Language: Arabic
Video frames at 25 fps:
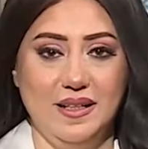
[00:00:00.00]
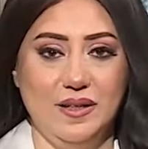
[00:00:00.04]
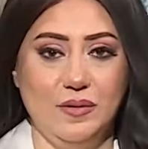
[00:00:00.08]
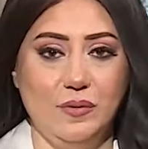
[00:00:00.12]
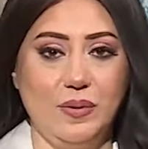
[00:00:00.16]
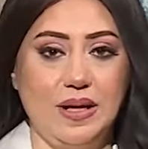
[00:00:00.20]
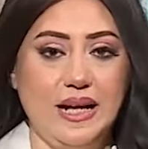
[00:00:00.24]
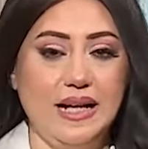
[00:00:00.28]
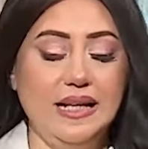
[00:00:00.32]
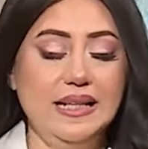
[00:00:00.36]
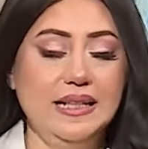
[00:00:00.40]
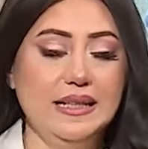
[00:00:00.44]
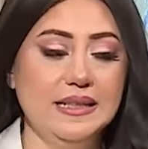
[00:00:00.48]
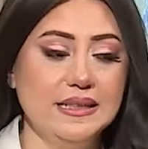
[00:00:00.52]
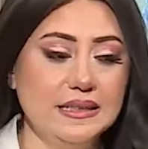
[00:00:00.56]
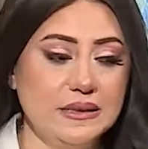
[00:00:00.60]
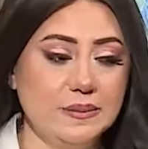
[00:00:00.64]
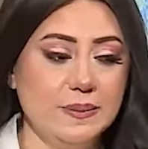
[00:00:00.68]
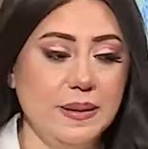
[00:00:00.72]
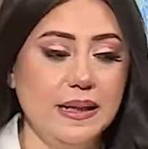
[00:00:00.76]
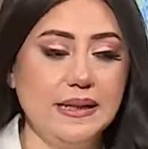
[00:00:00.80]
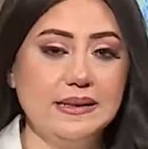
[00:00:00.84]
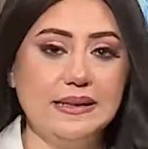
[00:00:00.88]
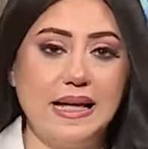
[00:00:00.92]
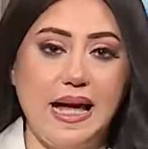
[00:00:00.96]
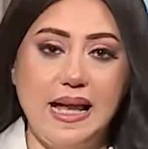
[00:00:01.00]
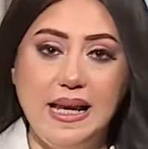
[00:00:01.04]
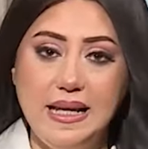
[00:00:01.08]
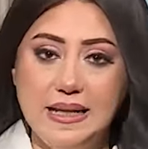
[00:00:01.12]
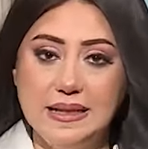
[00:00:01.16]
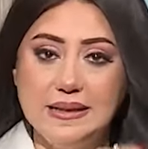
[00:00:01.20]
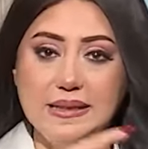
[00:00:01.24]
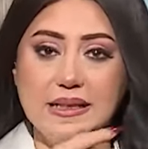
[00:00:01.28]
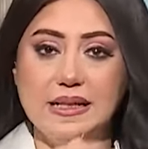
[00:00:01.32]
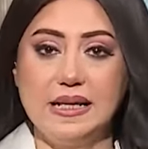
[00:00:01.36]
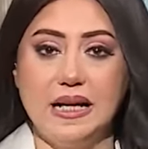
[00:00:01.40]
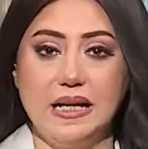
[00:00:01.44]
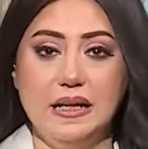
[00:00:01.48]
وخلي الناس بقى
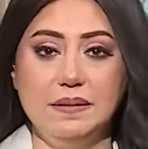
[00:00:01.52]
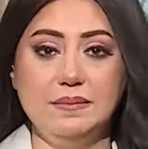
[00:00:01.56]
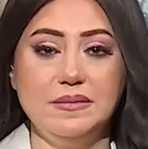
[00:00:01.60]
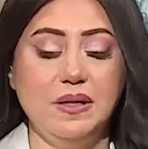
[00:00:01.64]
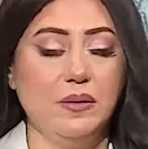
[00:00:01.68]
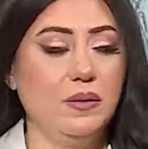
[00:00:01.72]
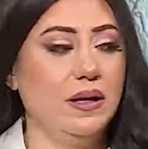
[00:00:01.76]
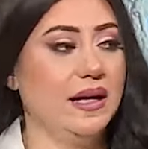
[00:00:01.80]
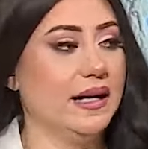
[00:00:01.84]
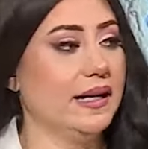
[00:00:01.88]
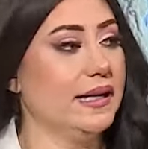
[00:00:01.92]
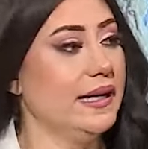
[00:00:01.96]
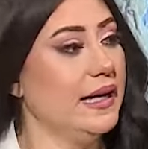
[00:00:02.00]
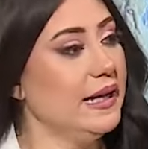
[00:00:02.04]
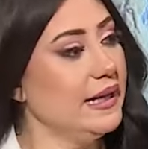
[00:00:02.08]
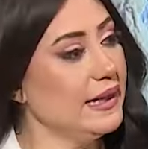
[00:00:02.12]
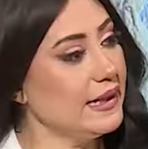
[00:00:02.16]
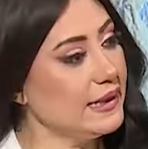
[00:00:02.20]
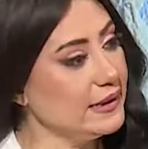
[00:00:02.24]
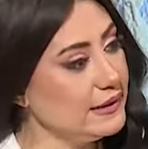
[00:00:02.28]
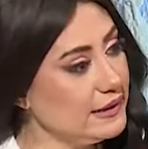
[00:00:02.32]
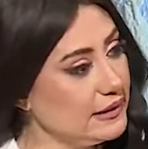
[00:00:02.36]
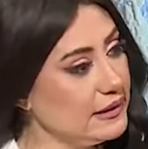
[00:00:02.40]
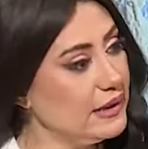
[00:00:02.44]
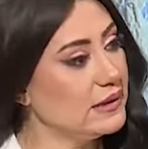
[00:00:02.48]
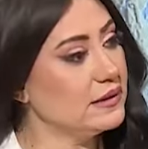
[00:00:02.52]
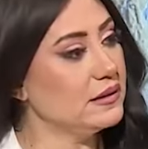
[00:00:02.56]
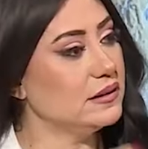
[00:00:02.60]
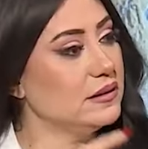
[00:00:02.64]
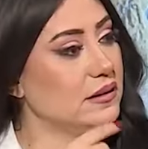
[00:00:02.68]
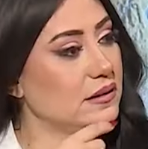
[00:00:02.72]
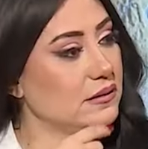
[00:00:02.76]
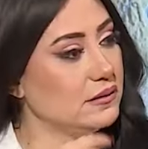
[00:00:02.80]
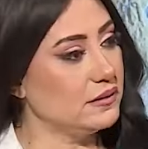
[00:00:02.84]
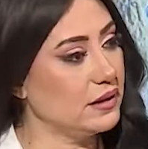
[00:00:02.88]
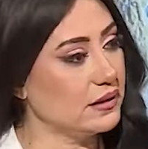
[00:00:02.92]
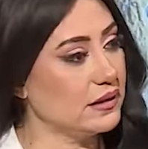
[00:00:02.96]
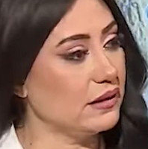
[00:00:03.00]
تقلد الكلام ده والاجيال الجديده
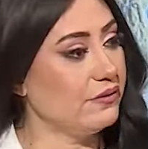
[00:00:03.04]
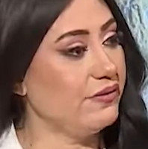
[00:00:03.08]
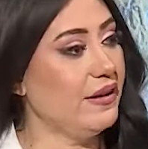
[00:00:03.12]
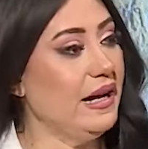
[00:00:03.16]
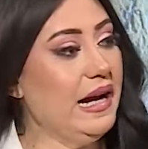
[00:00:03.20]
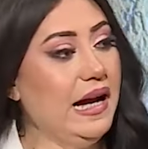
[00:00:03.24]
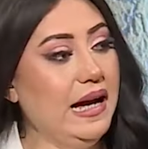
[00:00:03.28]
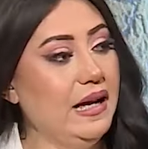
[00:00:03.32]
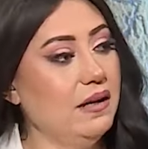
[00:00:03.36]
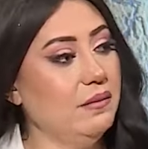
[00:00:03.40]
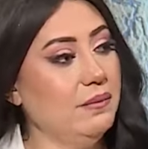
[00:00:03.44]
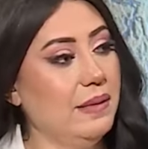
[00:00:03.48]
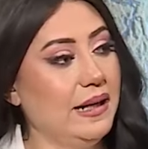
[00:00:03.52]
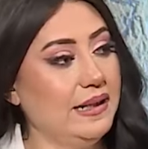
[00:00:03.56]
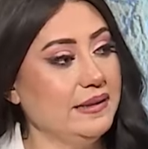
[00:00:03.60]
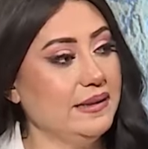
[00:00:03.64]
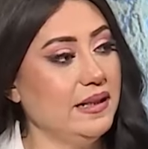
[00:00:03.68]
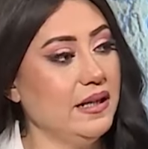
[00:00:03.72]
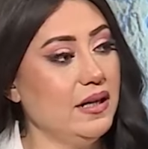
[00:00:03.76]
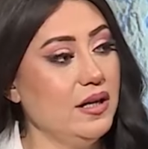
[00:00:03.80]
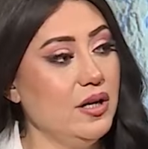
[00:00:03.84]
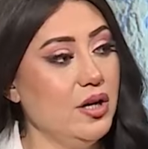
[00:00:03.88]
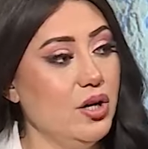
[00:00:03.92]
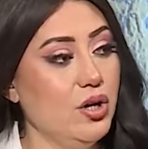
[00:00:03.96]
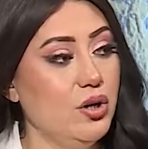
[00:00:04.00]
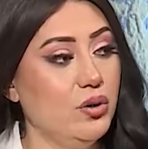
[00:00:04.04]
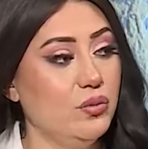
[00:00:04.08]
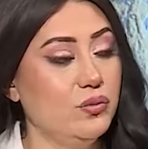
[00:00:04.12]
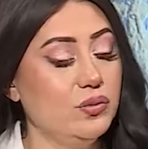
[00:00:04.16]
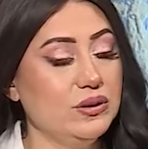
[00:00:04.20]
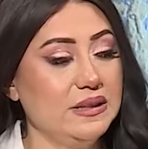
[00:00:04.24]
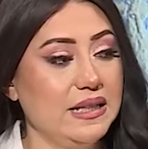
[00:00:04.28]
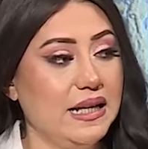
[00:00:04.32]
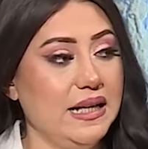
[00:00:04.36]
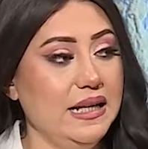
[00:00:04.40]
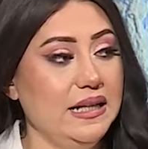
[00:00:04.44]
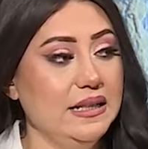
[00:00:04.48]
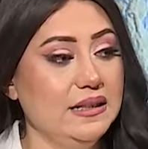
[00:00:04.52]
تتفاعل مع ده
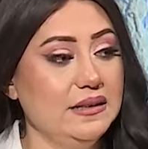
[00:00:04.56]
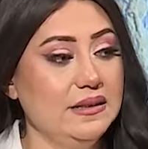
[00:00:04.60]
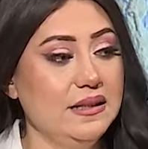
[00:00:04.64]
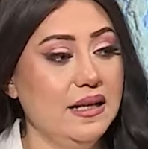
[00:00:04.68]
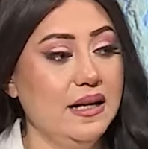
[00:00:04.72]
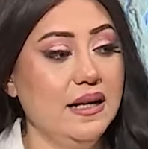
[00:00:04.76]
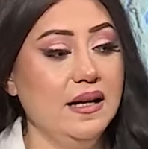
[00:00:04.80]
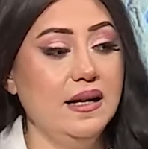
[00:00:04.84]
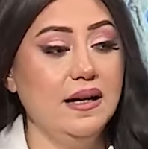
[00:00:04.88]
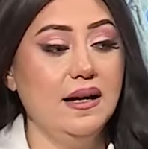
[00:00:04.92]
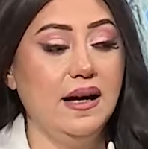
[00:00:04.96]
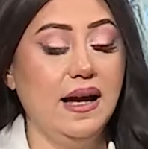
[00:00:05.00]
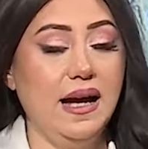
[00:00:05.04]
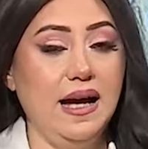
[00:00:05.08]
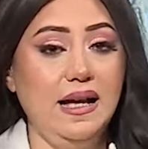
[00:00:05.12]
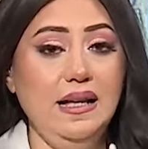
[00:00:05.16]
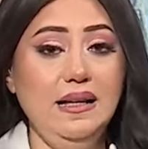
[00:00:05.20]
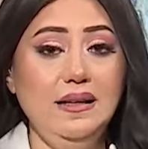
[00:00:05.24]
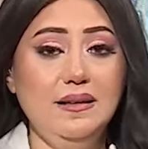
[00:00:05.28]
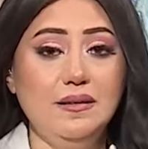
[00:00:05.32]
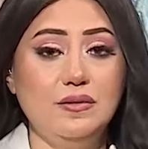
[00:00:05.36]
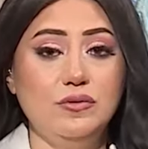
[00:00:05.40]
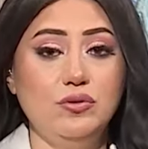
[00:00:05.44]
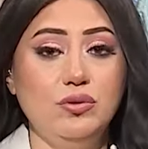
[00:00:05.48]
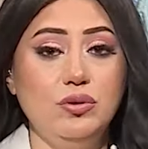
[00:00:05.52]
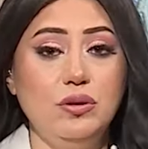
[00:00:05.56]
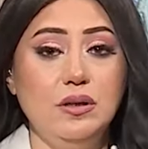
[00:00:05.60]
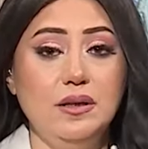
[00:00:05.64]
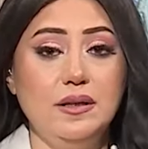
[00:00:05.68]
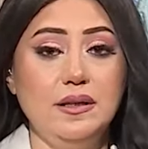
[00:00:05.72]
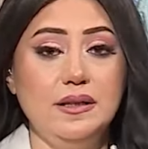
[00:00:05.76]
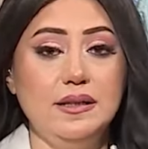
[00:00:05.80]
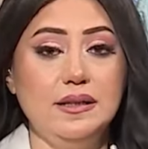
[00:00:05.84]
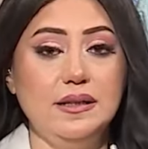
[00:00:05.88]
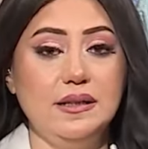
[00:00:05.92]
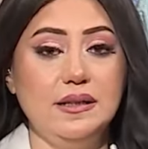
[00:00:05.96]
وتقلد ده هل دول